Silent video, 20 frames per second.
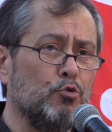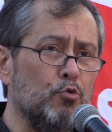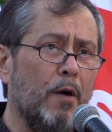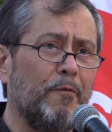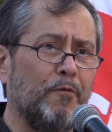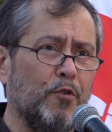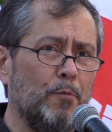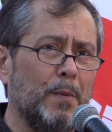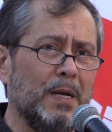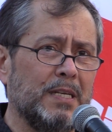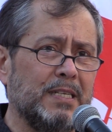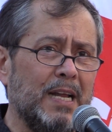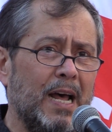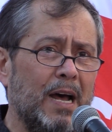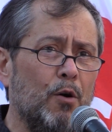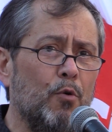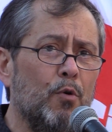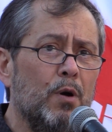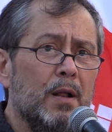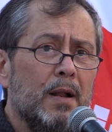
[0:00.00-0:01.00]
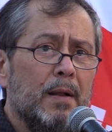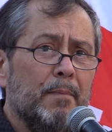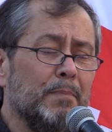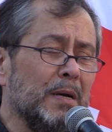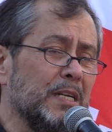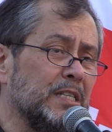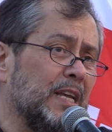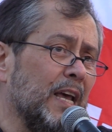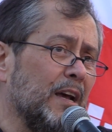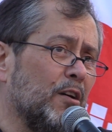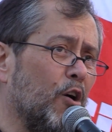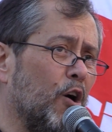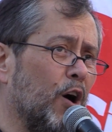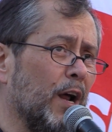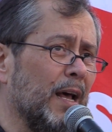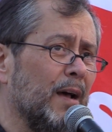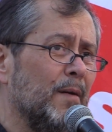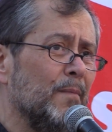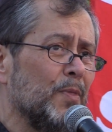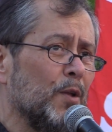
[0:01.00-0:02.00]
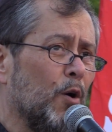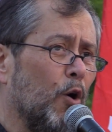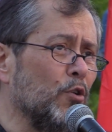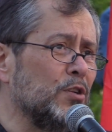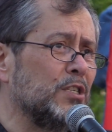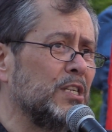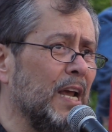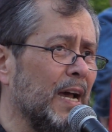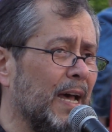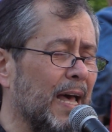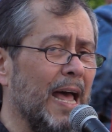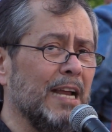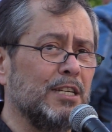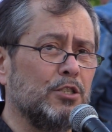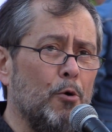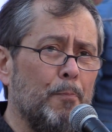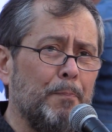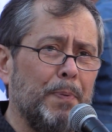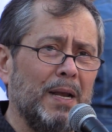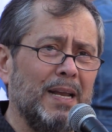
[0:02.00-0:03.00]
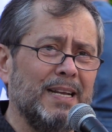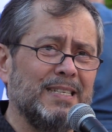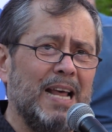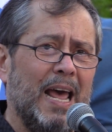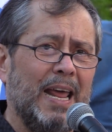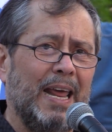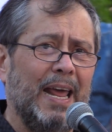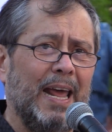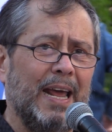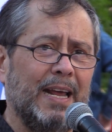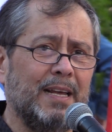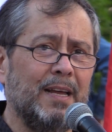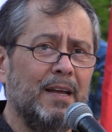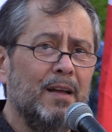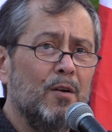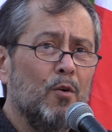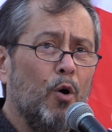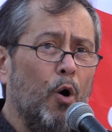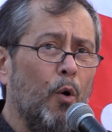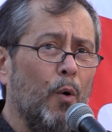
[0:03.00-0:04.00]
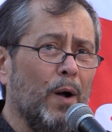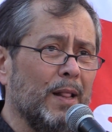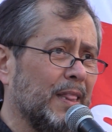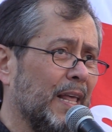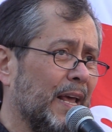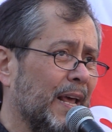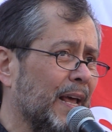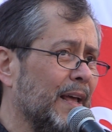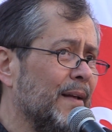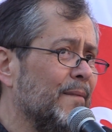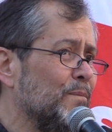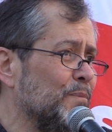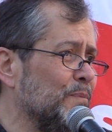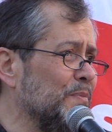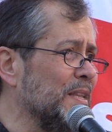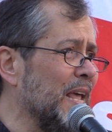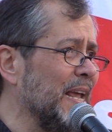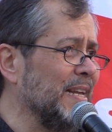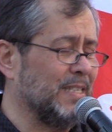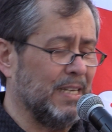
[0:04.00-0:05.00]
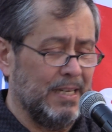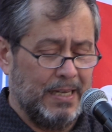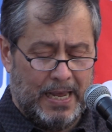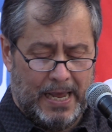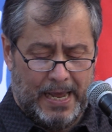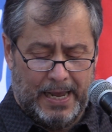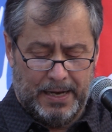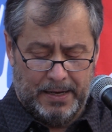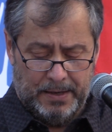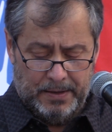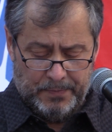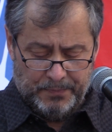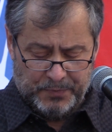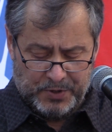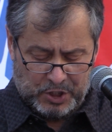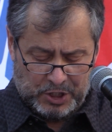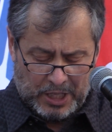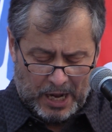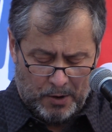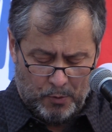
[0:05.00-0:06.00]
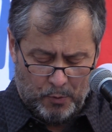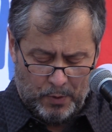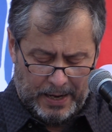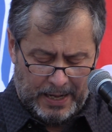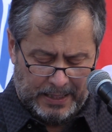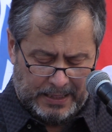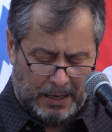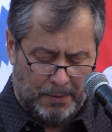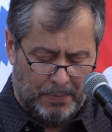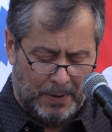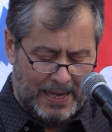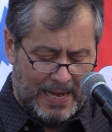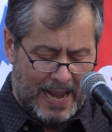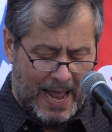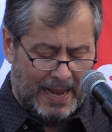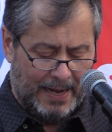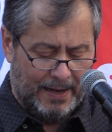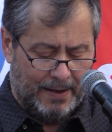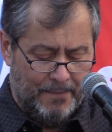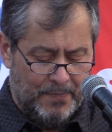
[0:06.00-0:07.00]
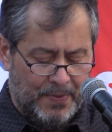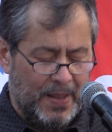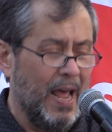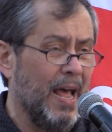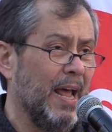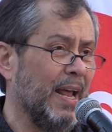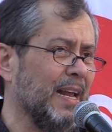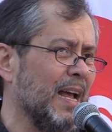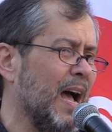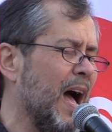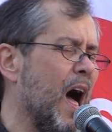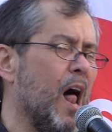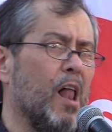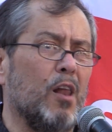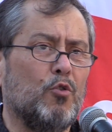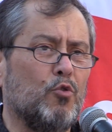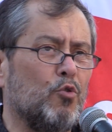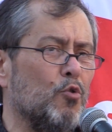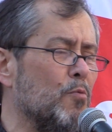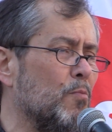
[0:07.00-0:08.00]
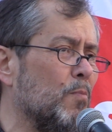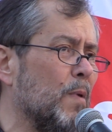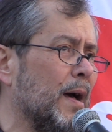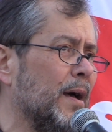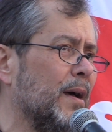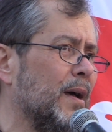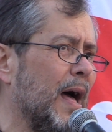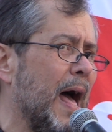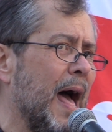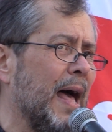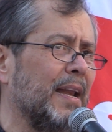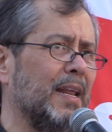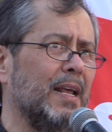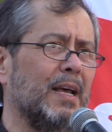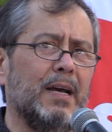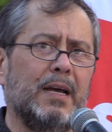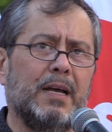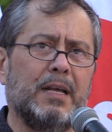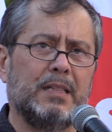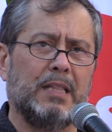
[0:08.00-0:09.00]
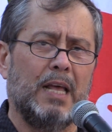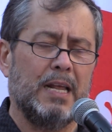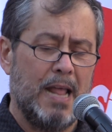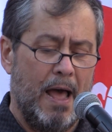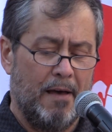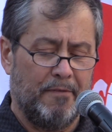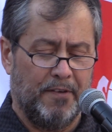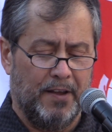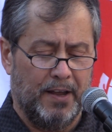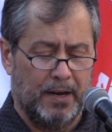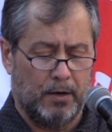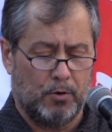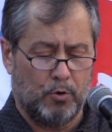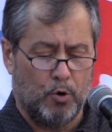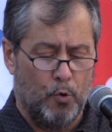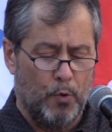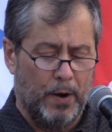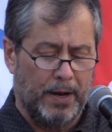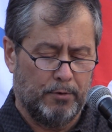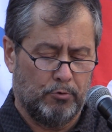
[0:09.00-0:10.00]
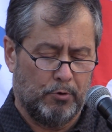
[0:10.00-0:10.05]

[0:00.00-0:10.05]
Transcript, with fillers: sua formação, mas que agora ou se arrastam pelas AEC ou até nem sequer estão a trabalhar em alguma área que tenha a ver com a